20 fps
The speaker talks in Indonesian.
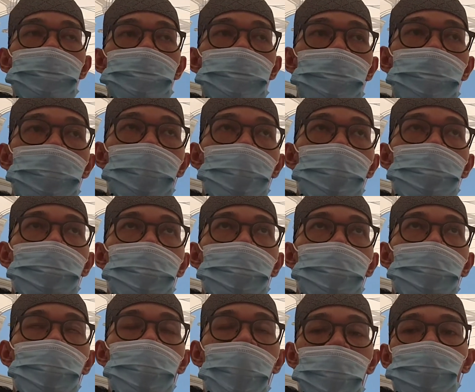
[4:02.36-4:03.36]

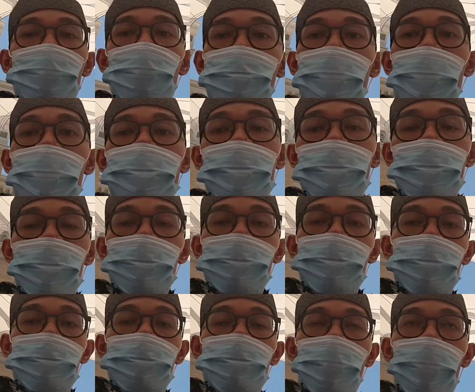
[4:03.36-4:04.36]
sebelum waktu biasanya
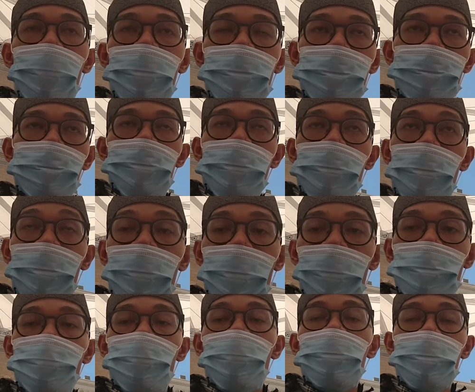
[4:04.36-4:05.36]
sholat
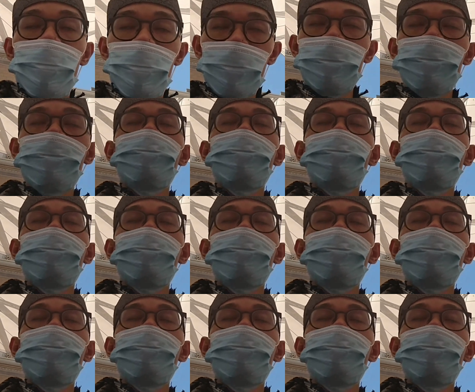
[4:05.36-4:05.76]
penyelenggaraan sholat id